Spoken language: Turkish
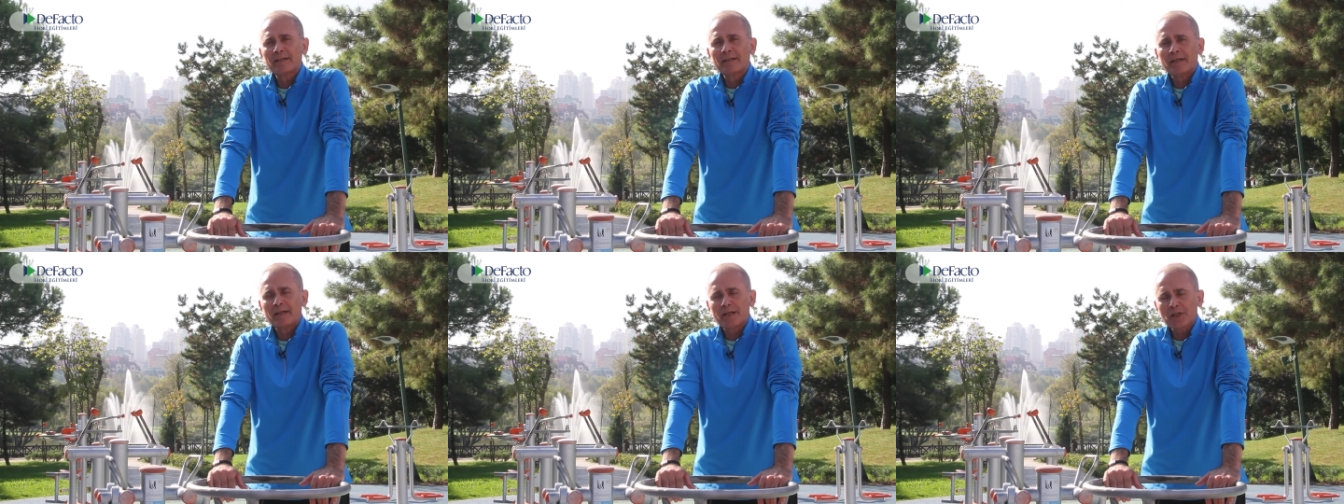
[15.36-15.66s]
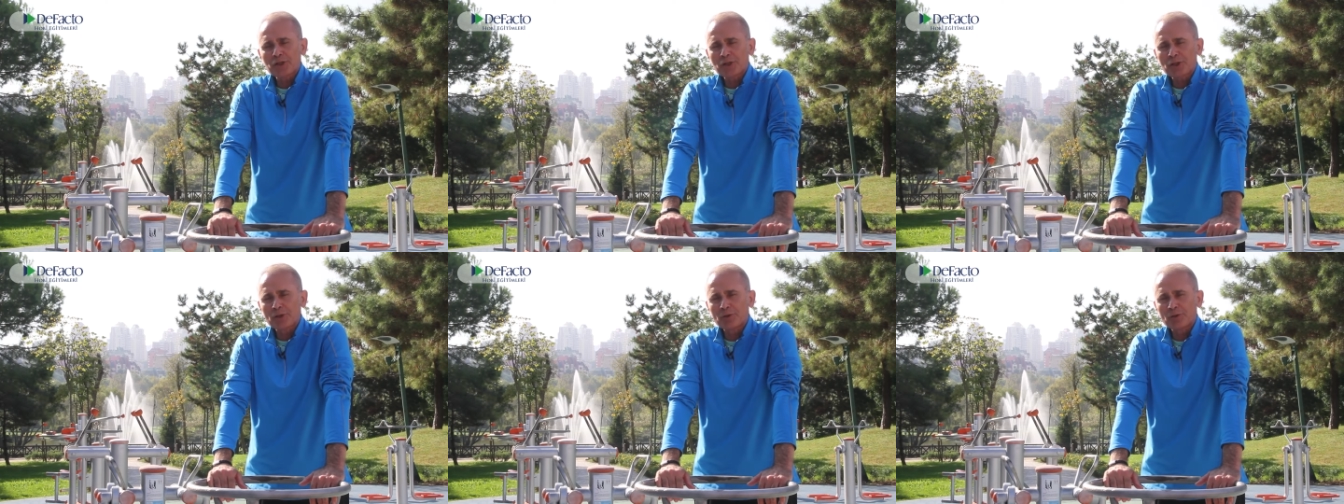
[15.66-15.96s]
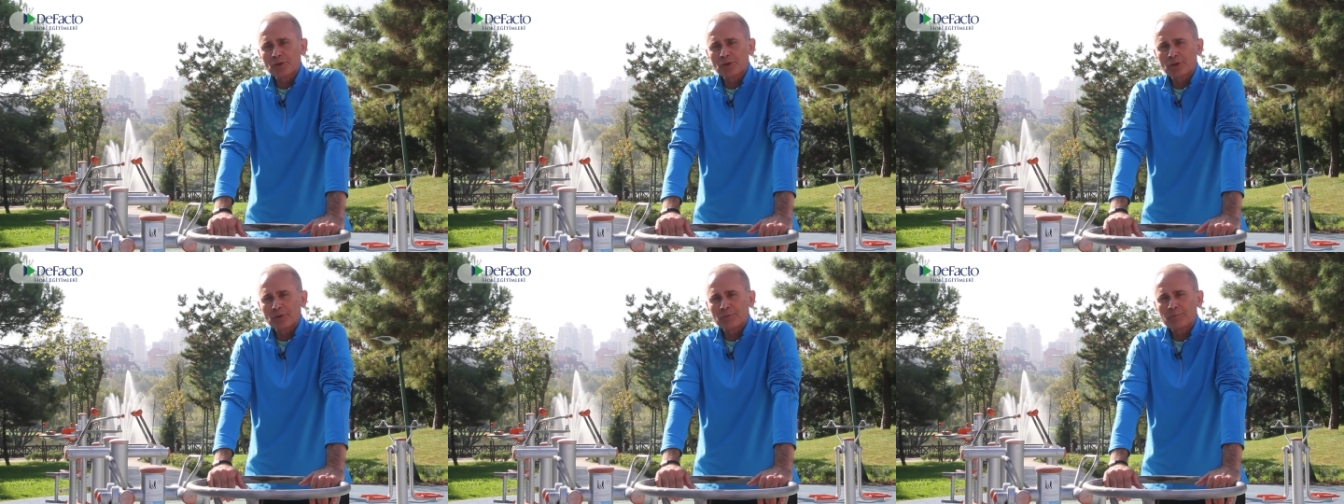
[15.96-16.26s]

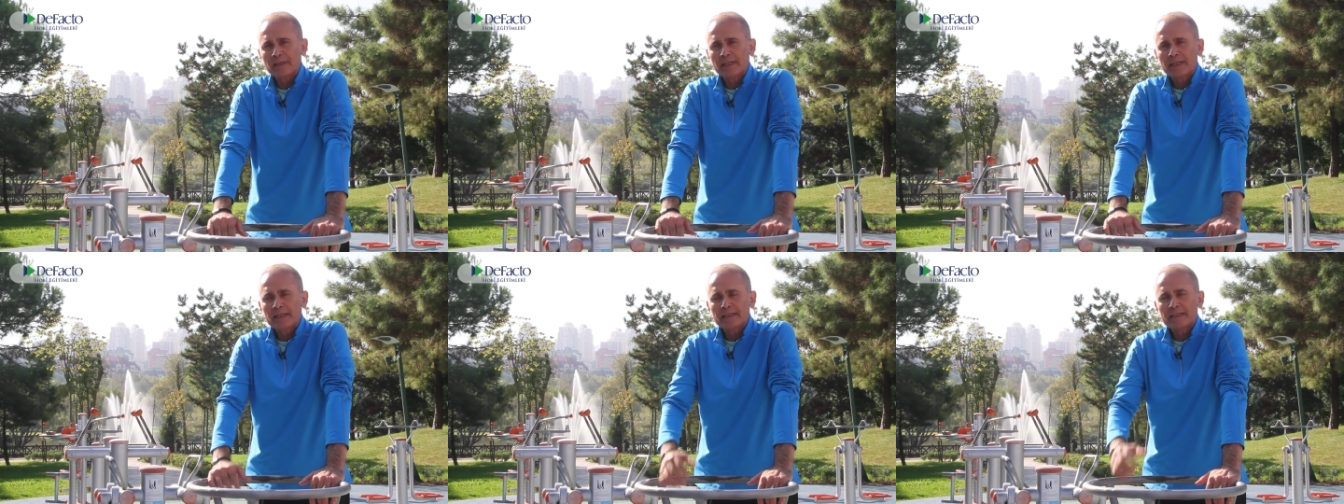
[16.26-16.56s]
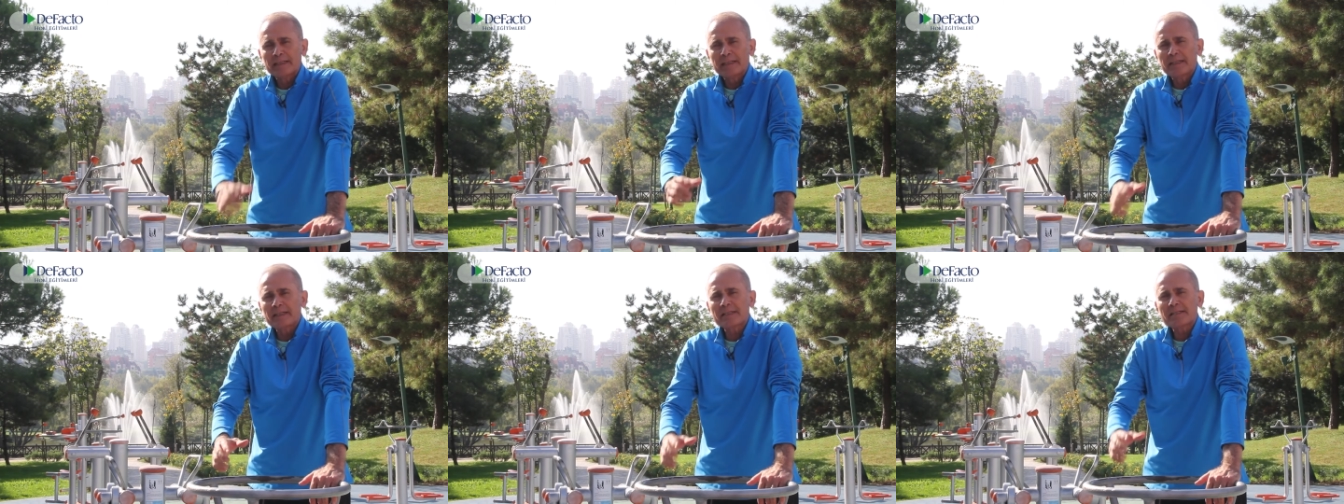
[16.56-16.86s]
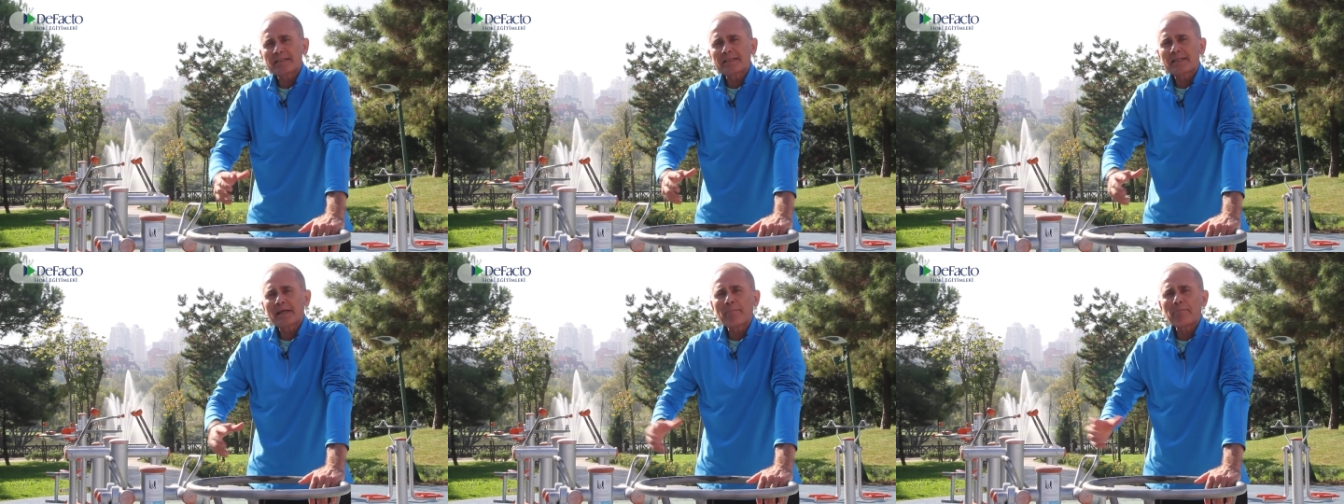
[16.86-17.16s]
açıklıyorum.
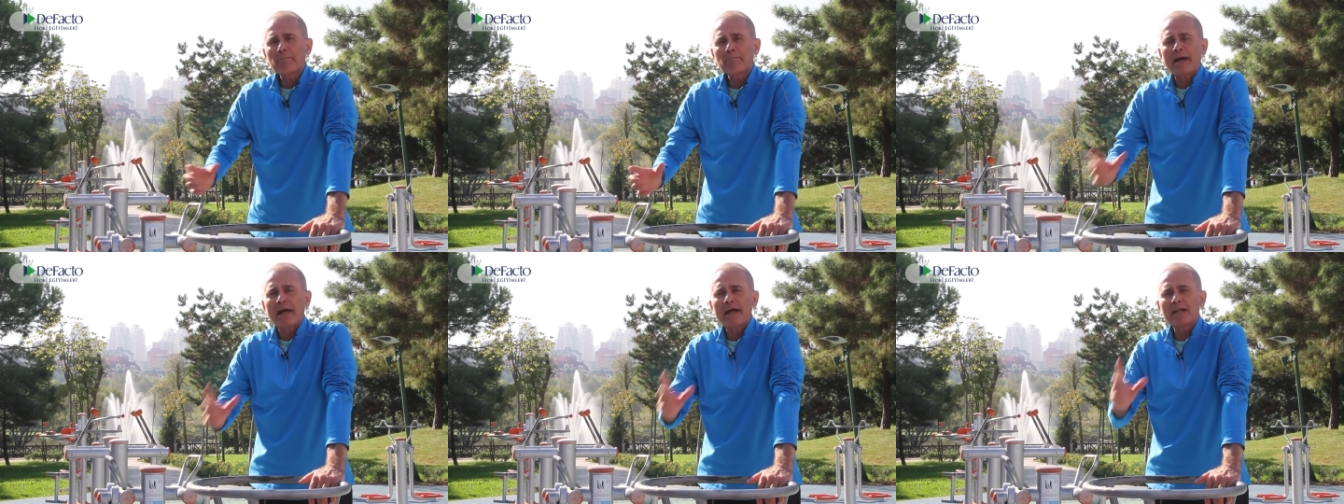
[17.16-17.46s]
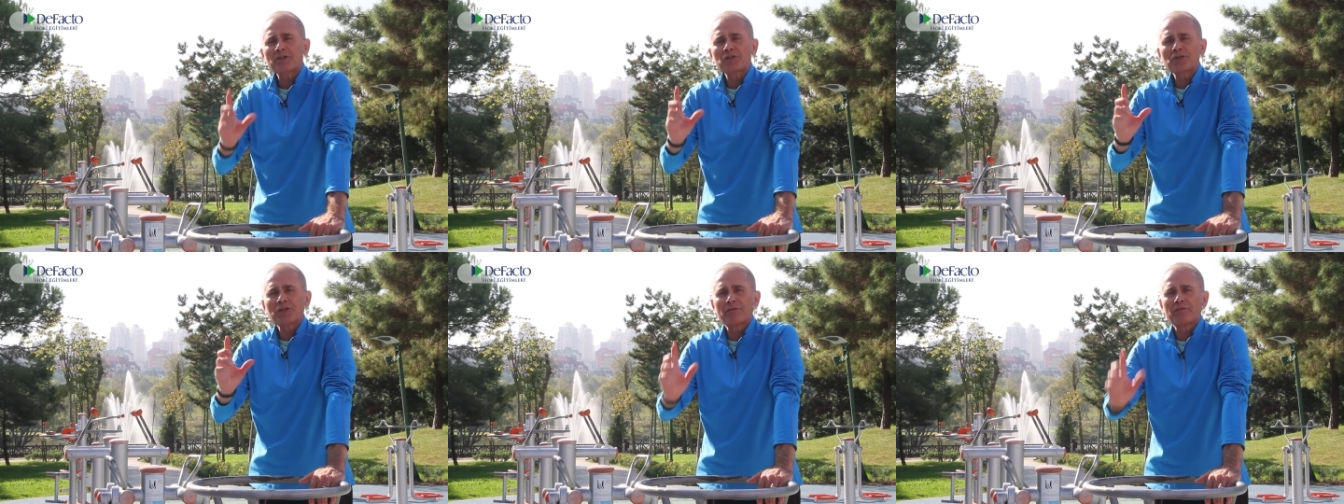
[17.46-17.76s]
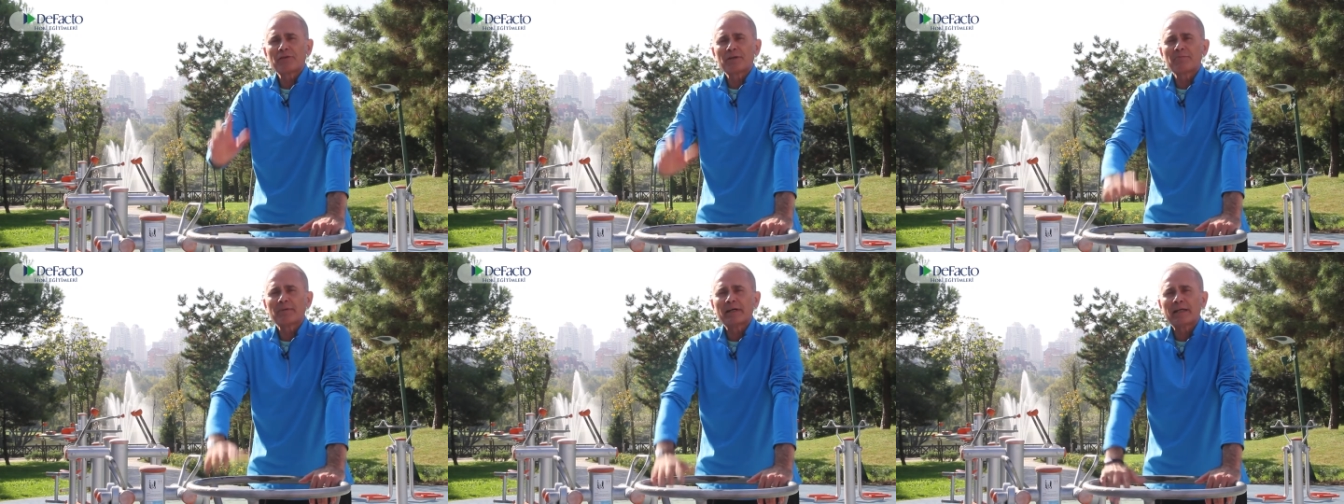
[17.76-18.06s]
Dix'te bel
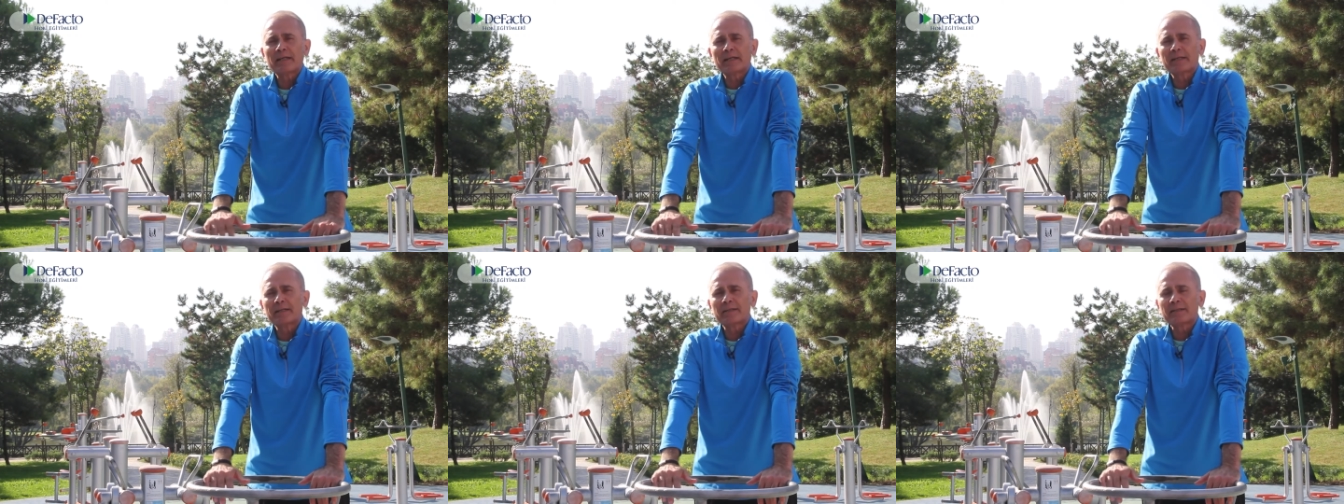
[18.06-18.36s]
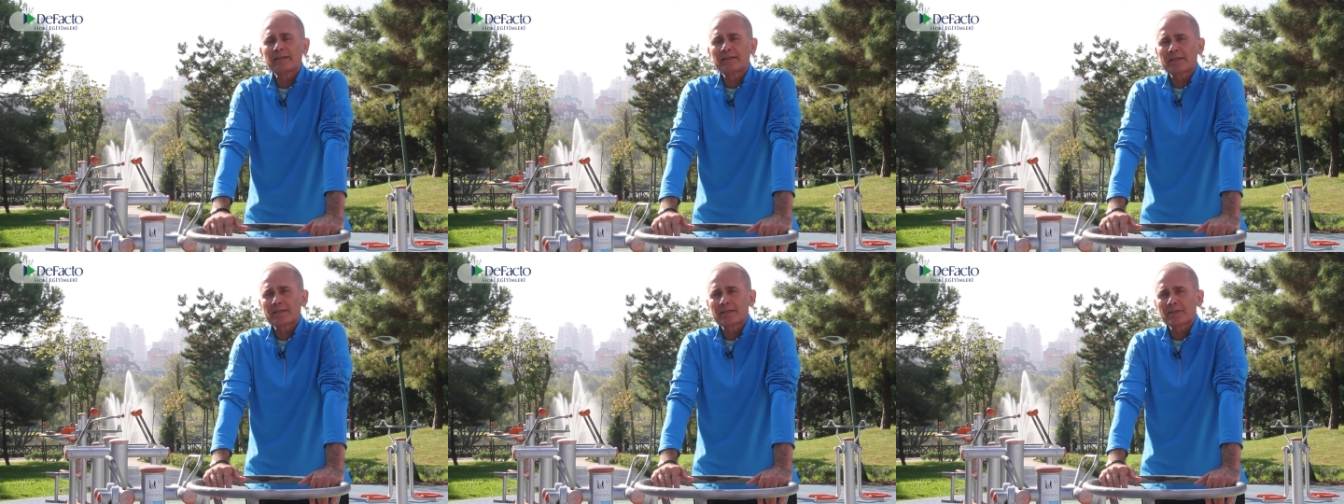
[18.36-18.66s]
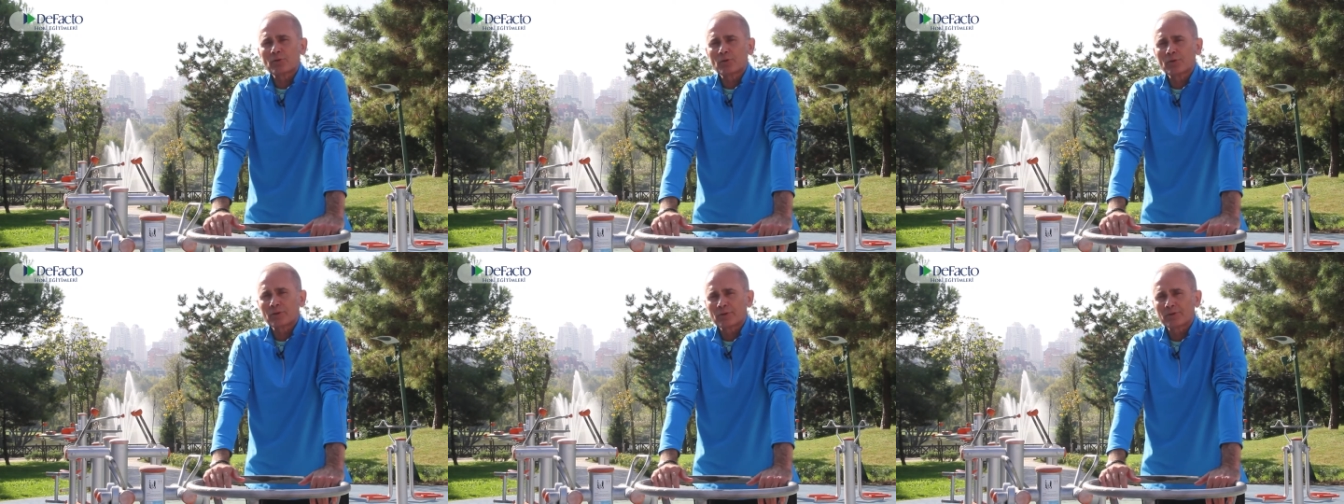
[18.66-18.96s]
çevirme hareketi
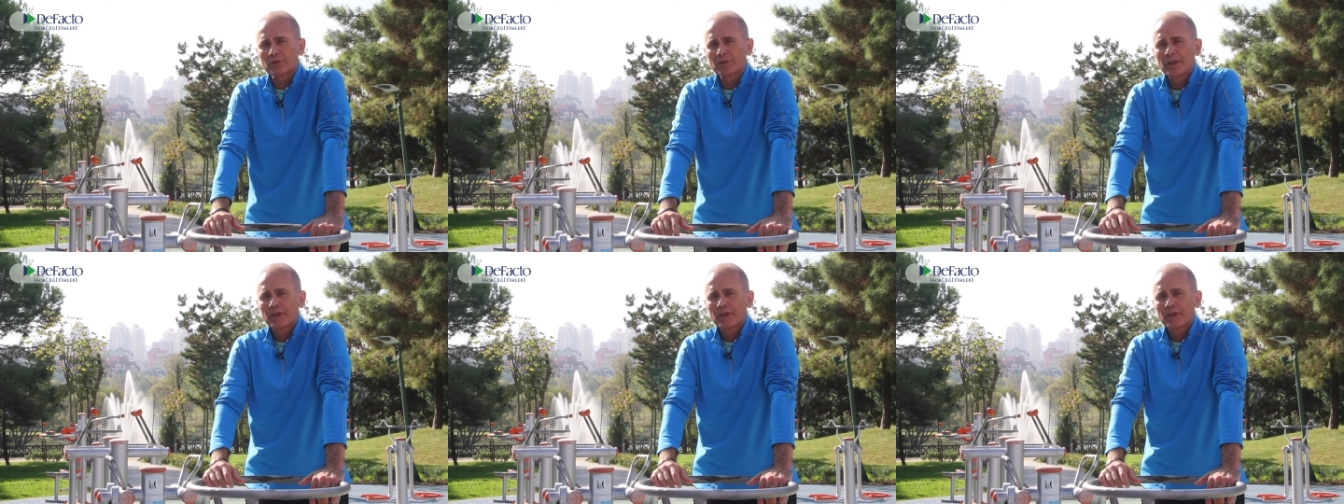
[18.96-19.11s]
nasıl olur?